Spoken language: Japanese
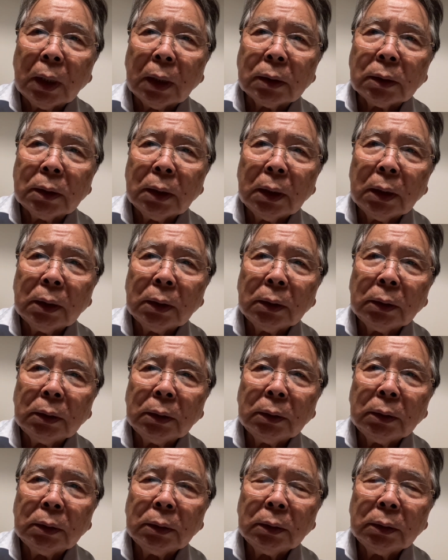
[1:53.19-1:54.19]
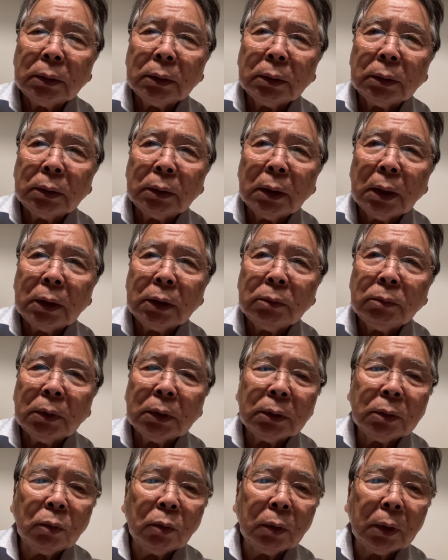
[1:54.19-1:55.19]
くさんありま
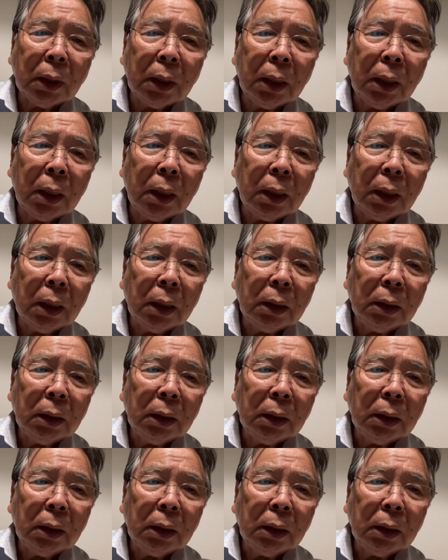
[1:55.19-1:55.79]
すのでね